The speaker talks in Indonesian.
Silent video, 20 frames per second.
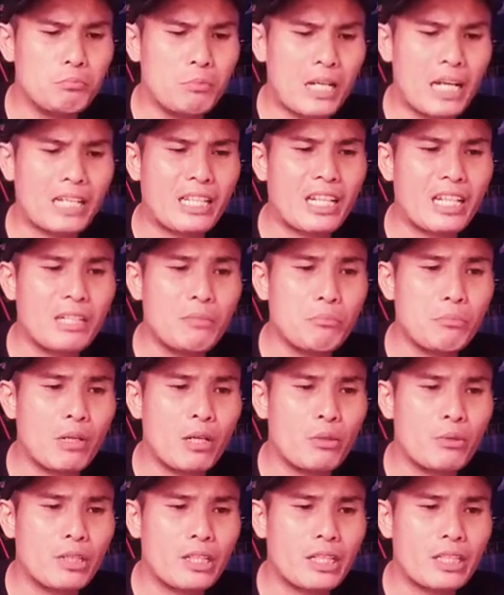mengatakan
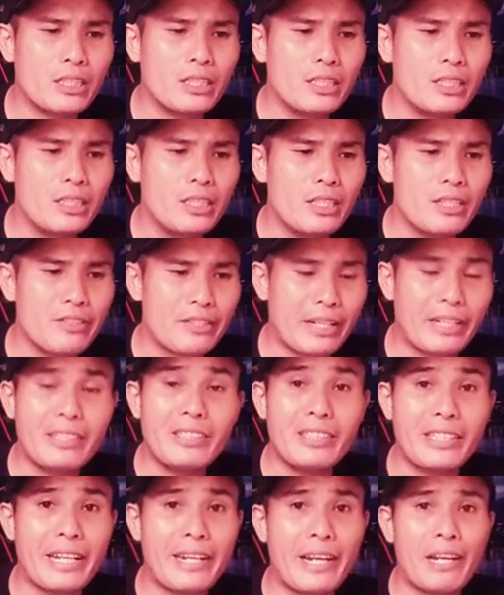bahwa
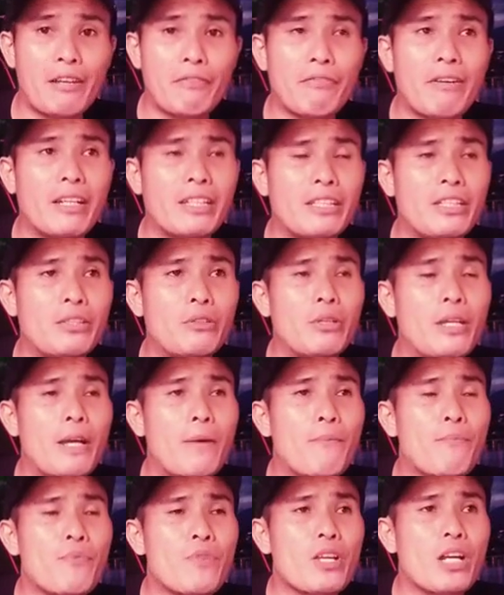sangat tidak relevan gitu
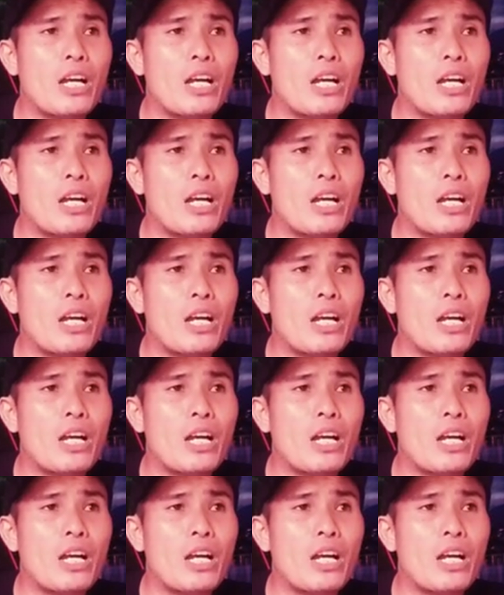ya.